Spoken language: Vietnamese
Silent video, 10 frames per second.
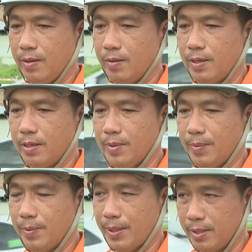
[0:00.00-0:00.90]
hoặc là kiểm tra
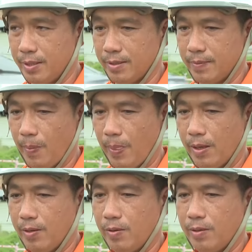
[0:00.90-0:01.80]
bằng mắt thường
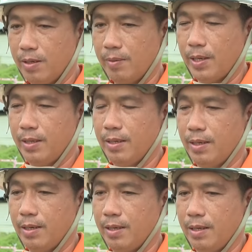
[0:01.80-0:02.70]
để coi nó có bị
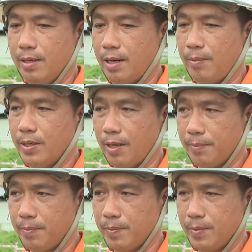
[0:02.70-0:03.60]
ờ, hư hỏng hay
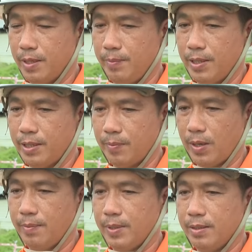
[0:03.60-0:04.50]
không thì mình kịp
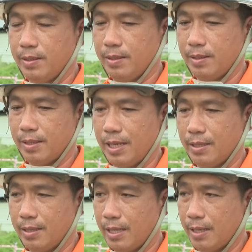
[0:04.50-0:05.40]
thời mình ờ, thay
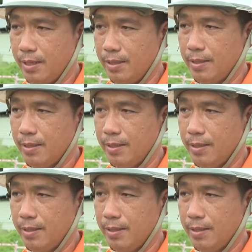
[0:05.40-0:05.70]
thay thế.